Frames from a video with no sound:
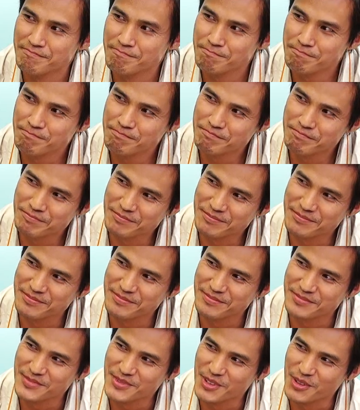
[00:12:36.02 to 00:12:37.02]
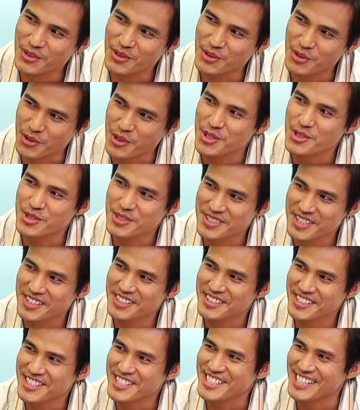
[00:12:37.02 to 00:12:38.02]
嗯，我回去再
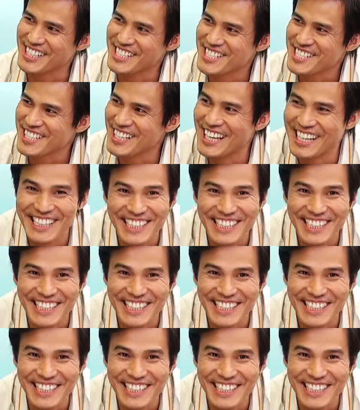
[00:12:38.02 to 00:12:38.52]
跟他讲一下